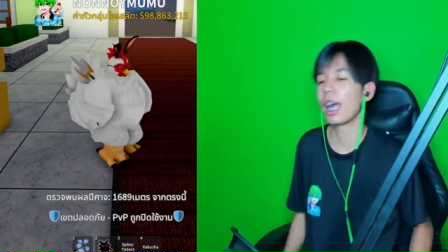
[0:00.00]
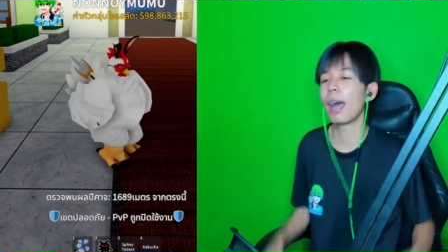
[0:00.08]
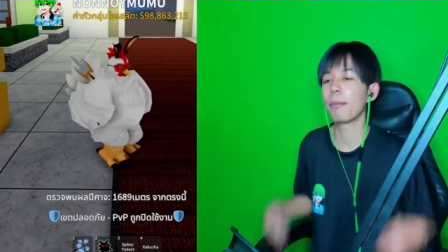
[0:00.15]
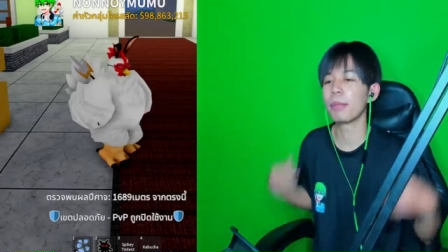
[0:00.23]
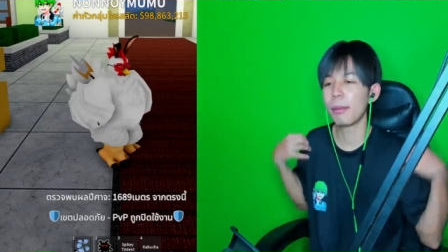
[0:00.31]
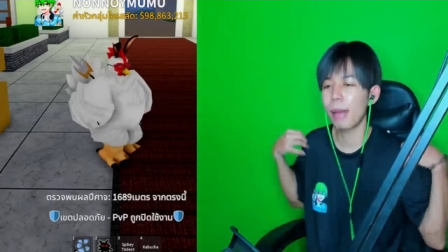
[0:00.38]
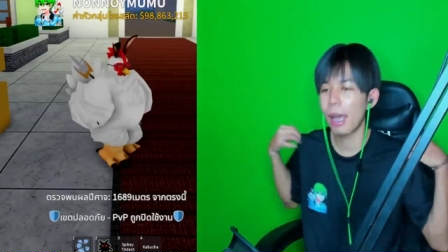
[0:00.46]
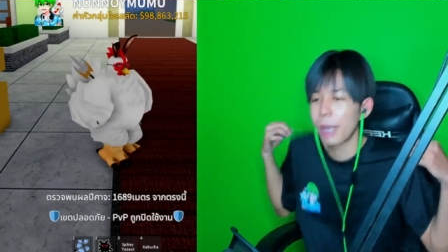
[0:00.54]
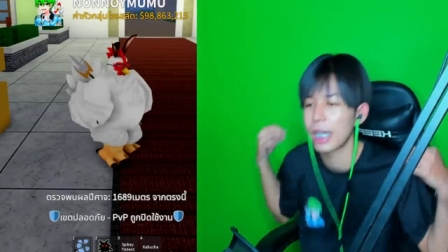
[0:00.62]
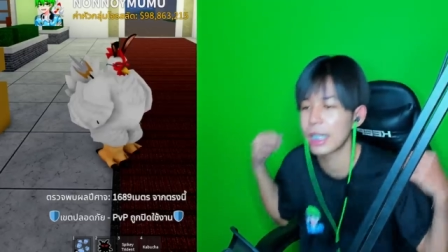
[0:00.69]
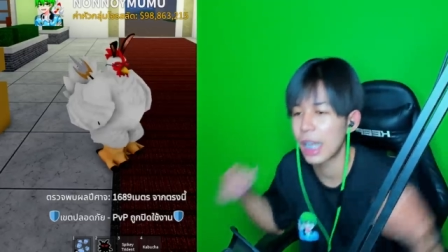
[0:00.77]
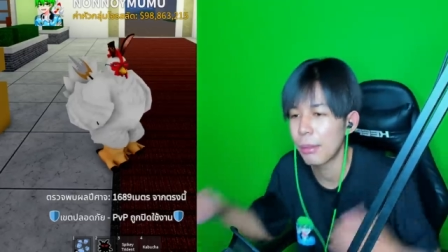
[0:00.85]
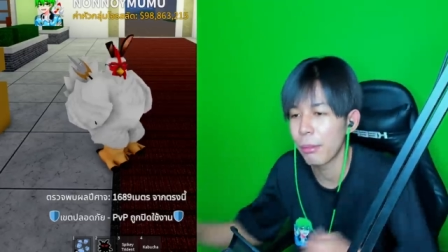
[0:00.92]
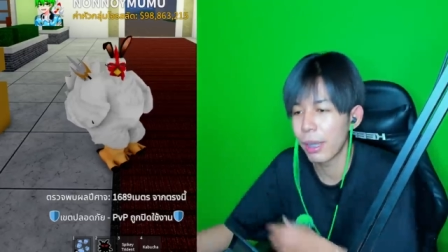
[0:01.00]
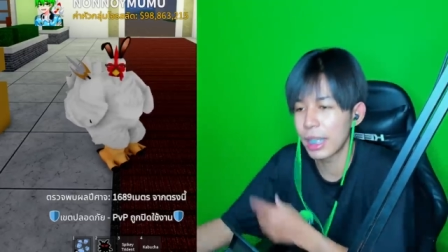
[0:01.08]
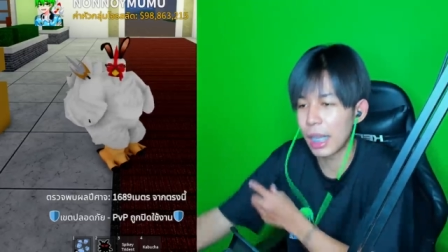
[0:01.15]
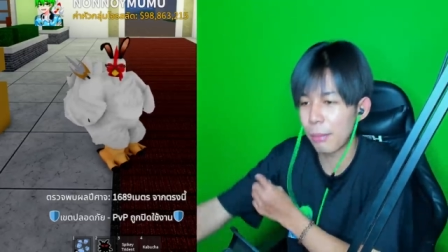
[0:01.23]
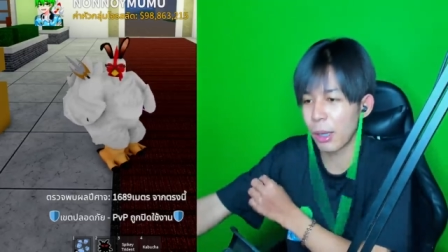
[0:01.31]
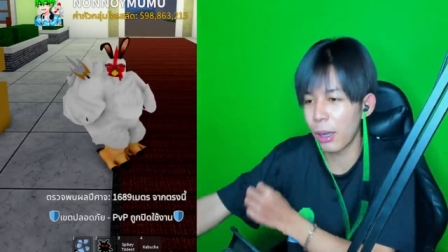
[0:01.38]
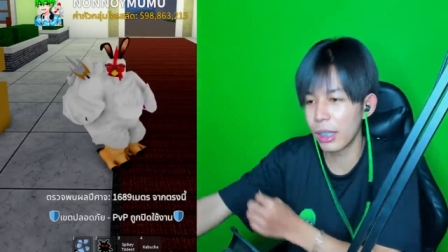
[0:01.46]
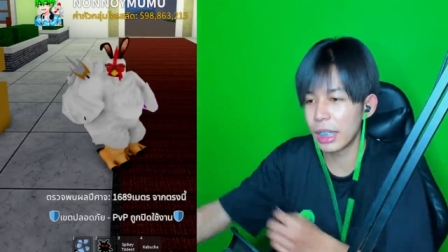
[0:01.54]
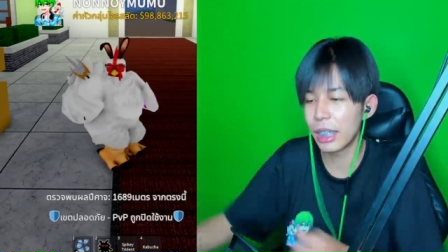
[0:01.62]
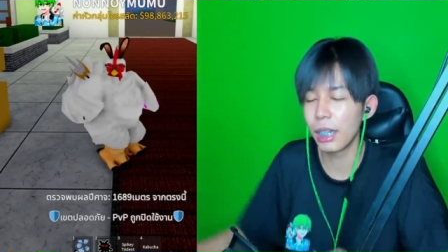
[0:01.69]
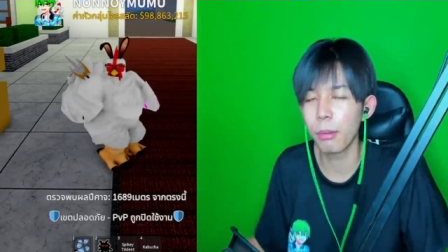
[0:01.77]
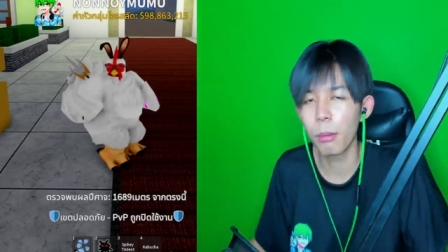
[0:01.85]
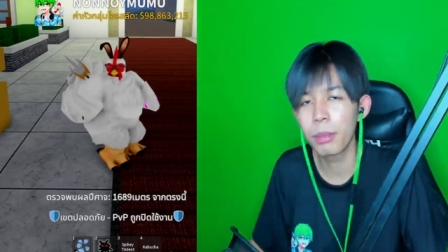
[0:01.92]
ครับ เนื้อผ้ามันก็จะแบบว่ายังไม่ค่อยดี
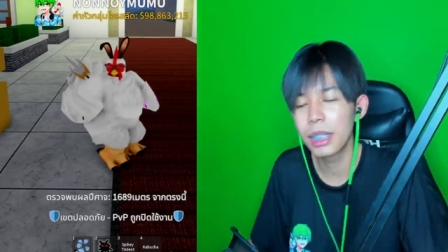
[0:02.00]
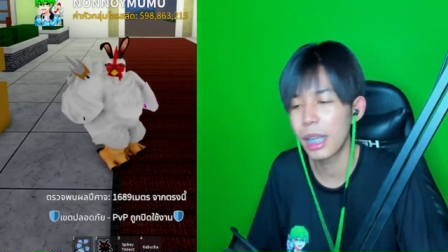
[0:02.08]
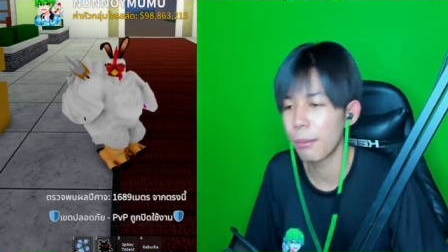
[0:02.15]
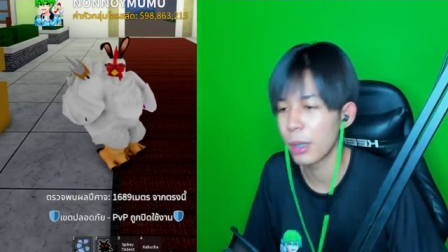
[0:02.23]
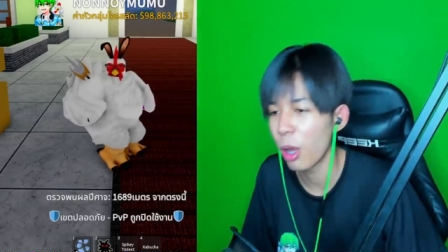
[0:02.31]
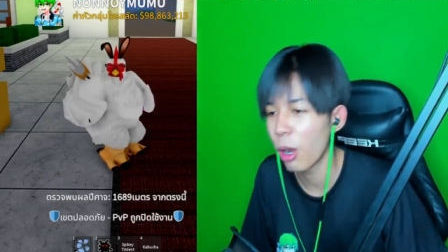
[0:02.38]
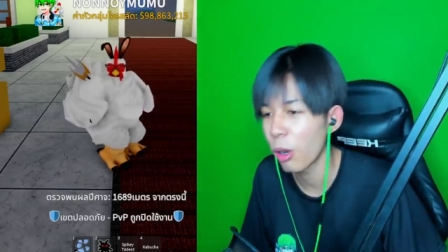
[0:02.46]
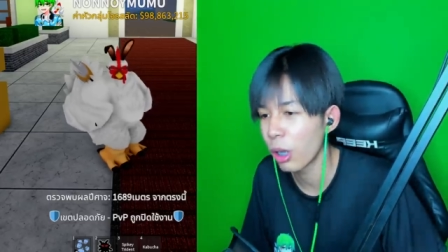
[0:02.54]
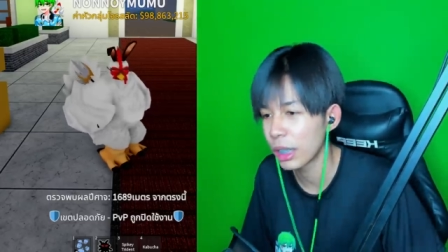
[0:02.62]
เท่าไหร่ เพราะพี่สั่งมาลองก่อน